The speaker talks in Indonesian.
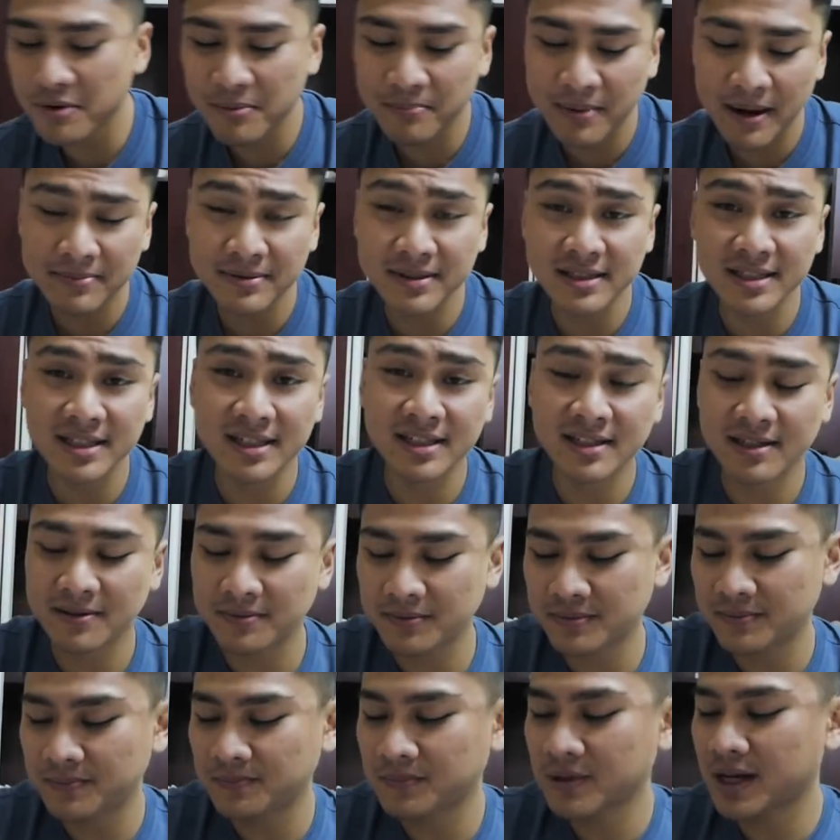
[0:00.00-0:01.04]
ngomong Pepsi.
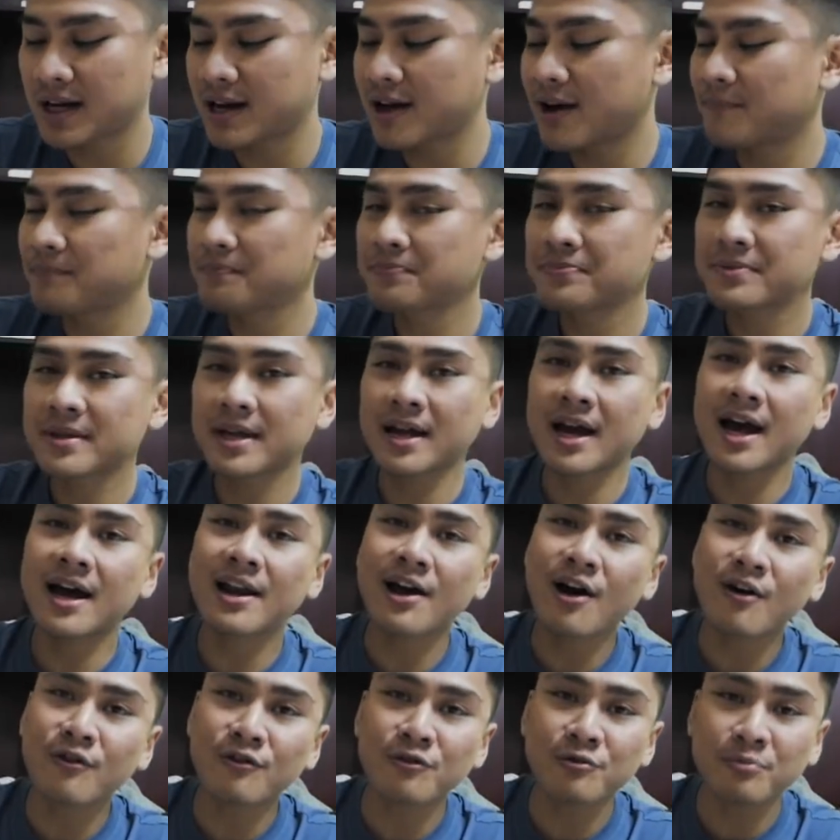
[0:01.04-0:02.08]
Jadi? nggak
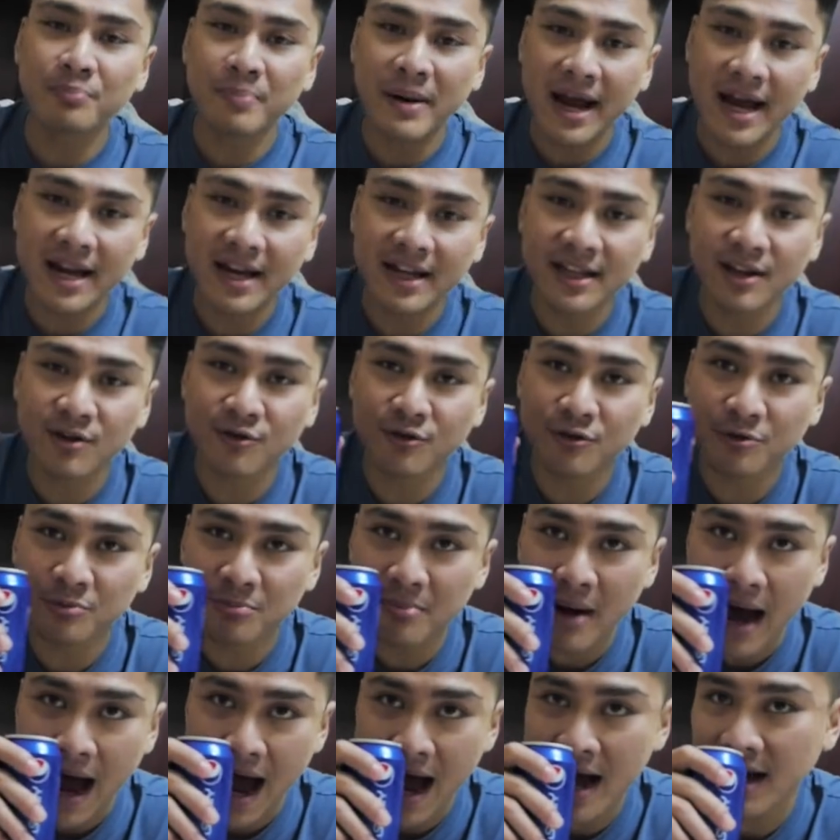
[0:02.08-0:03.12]
ada huruf P adanya huruf
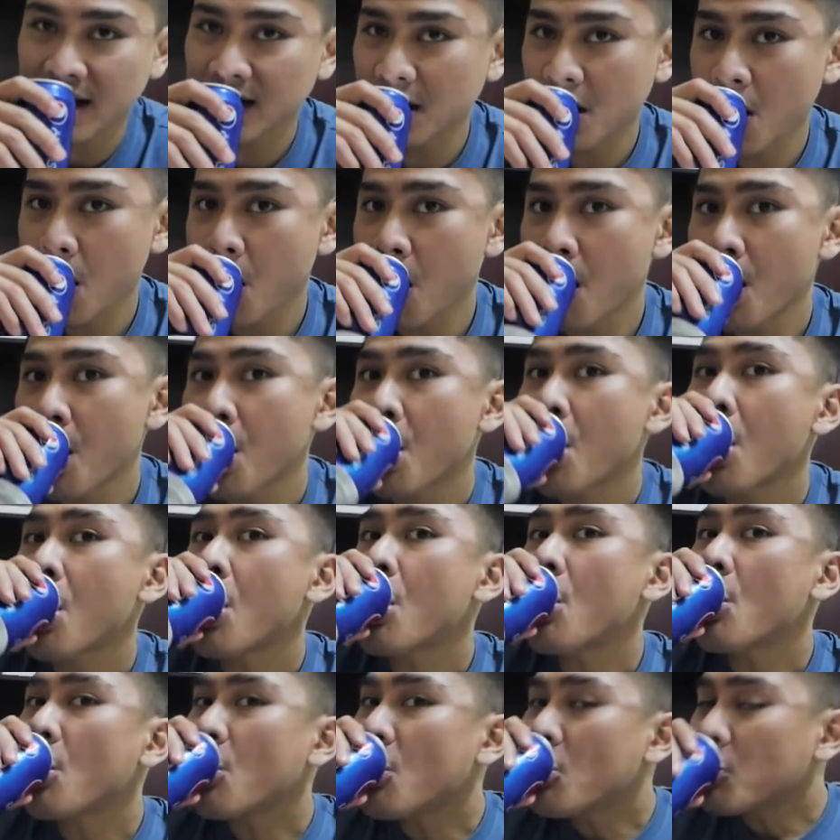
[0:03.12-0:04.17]
b. jadi
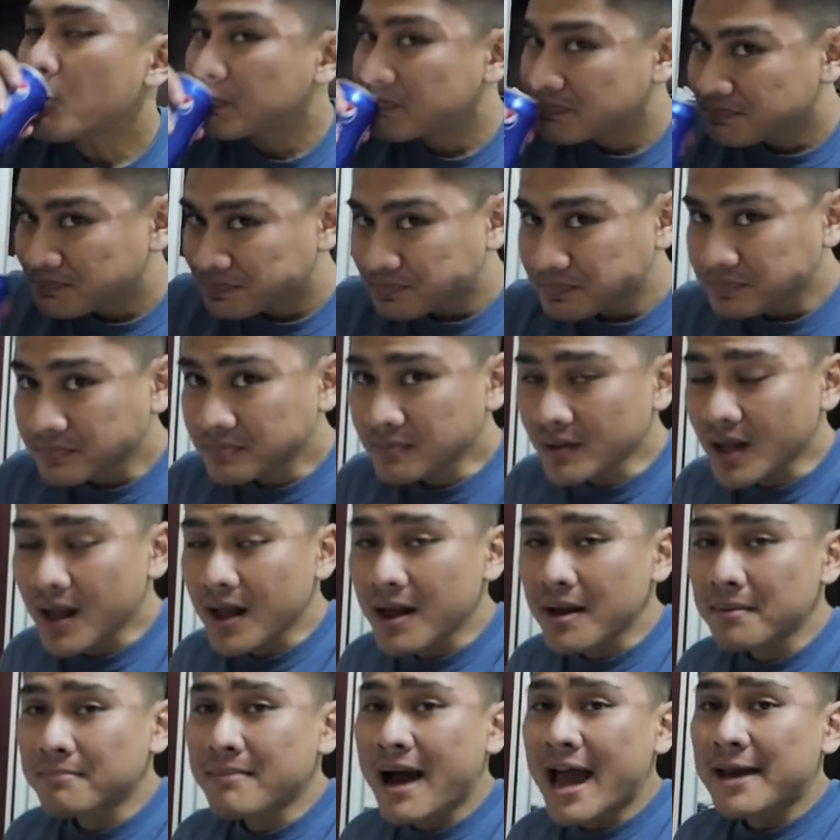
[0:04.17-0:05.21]
Pepsi
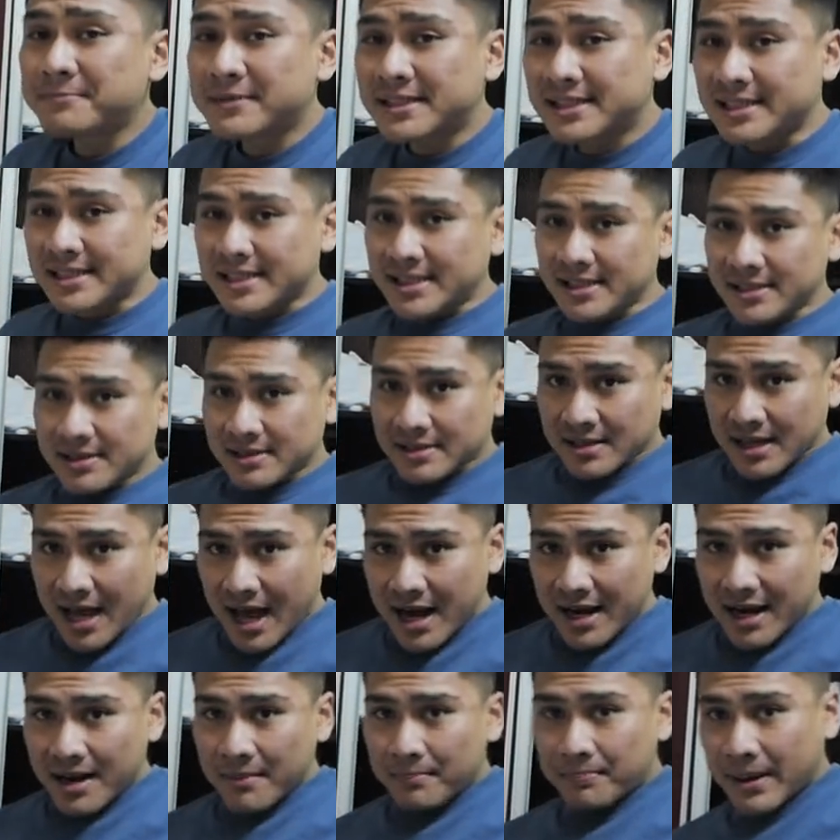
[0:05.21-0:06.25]
Pepsi
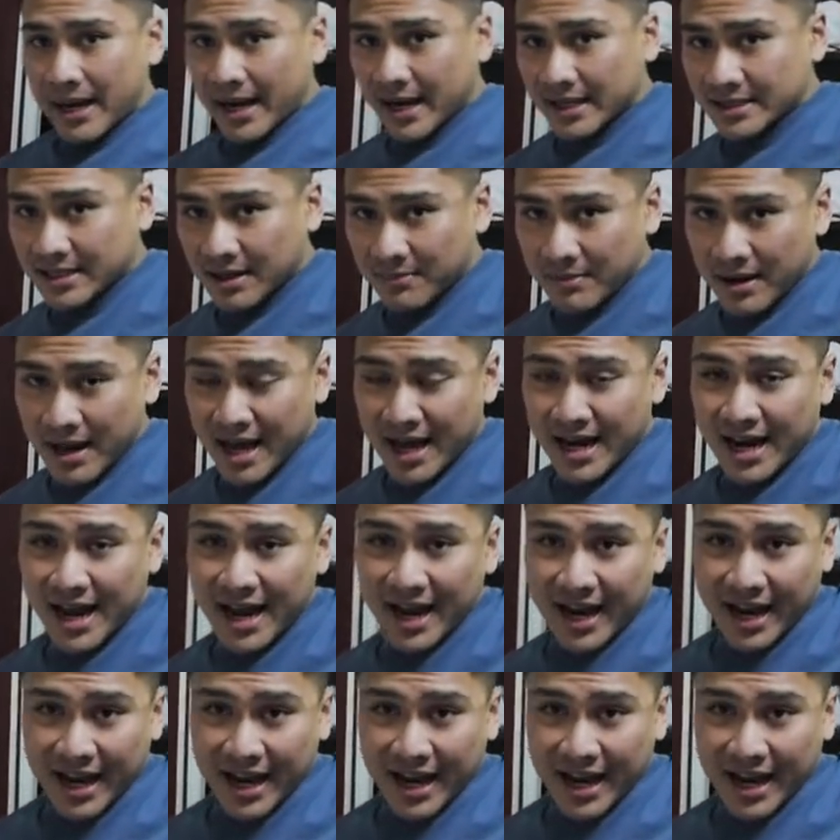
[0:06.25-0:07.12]
nggak ada P sama nggak ada